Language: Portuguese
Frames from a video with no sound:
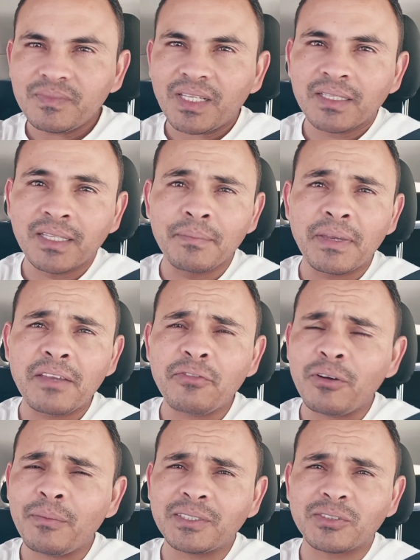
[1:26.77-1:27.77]
também
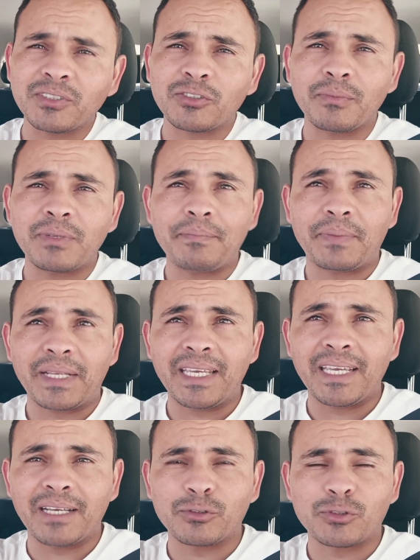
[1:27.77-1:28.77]
informações sobre
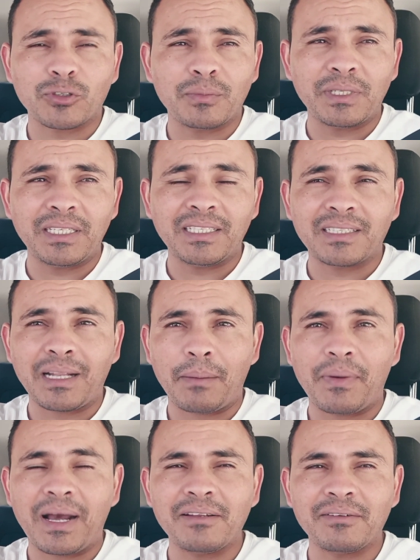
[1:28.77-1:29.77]
emprego, sobre
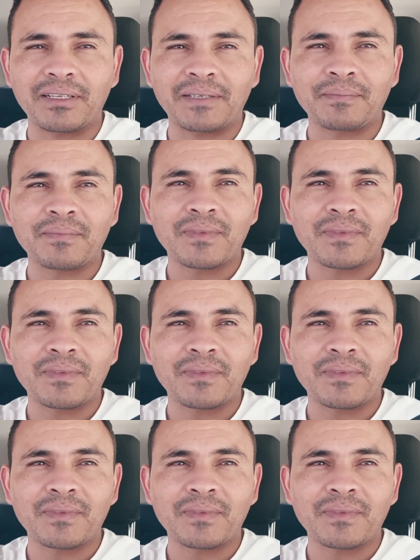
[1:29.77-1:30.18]
trabalho, né?